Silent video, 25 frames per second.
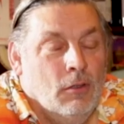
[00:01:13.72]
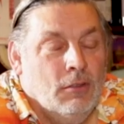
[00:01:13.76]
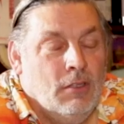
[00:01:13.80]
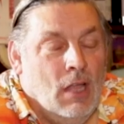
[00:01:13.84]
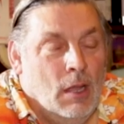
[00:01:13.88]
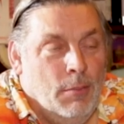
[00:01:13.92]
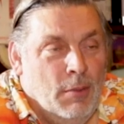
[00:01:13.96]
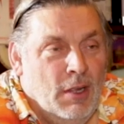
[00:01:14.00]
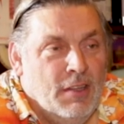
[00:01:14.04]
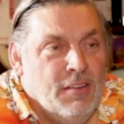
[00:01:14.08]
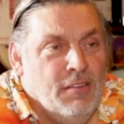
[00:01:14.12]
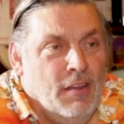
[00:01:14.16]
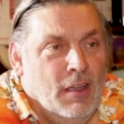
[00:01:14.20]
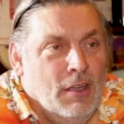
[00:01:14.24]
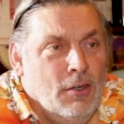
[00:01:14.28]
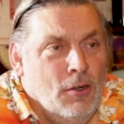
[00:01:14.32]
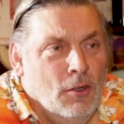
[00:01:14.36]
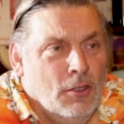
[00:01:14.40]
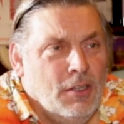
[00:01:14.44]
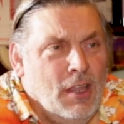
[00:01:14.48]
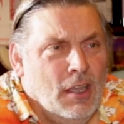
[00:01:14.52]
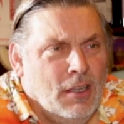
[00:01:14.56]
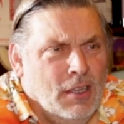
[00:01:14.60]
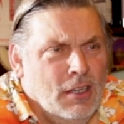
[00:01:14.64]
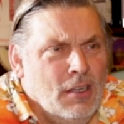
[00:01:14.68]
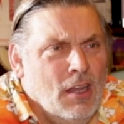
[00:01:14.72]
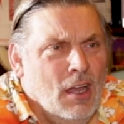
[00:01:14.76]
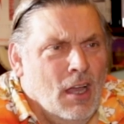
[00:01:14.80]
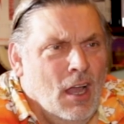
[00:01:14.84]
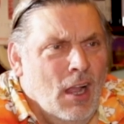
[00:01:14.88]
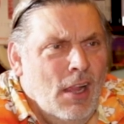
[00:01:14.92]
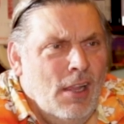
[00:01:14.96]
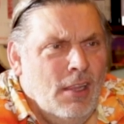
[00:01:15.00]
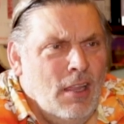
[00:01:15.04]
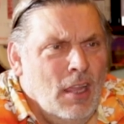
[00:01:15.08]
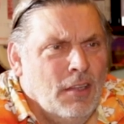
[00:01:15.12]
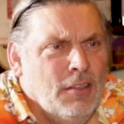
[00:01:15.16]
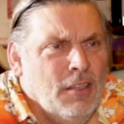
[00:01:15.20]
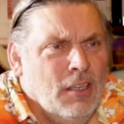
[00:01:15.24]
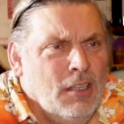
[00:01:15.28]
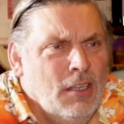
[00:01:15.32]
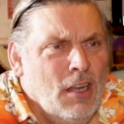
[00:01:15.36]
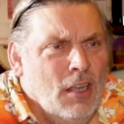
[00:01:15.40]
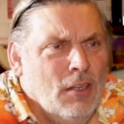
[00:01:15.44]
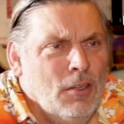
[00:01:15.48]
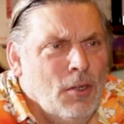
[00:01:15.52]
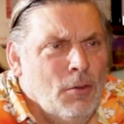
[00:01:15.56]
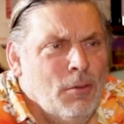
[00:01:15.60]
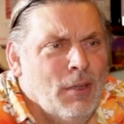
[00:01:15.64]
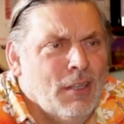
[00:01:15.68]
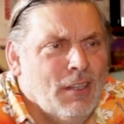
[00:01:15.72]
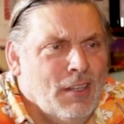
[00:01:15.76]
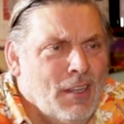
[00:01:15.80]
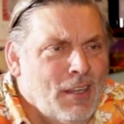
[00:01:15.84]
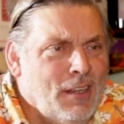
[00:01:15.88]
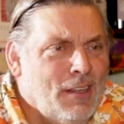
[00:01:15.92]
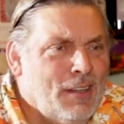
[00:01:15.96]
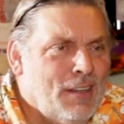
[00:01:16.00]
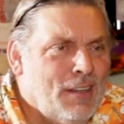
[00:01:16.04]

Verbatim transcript: Damals war ja noch der Generaltrainer, glaube ich, ne?